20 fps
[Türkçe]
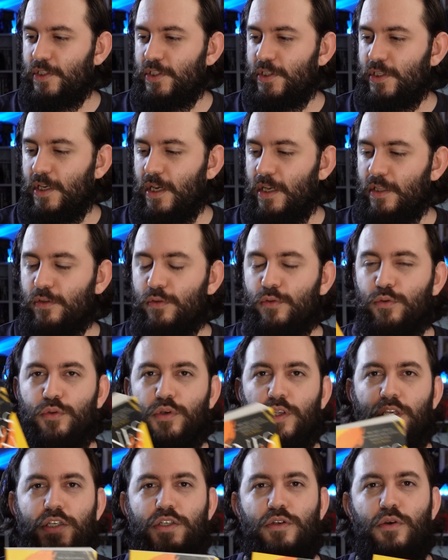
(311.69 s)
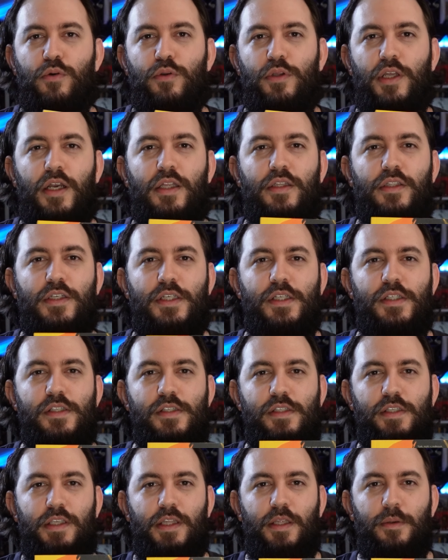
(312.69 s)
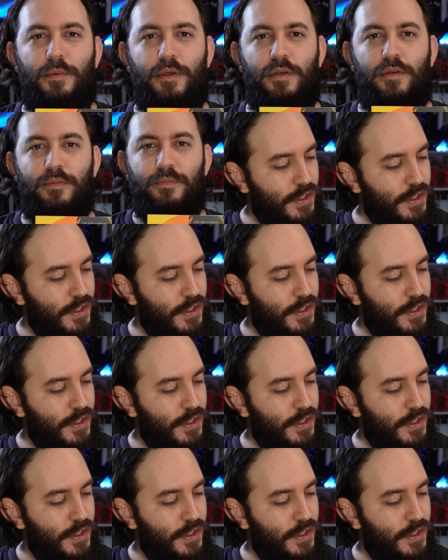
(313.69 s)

çıkan Güneş Olan Kız kitabı.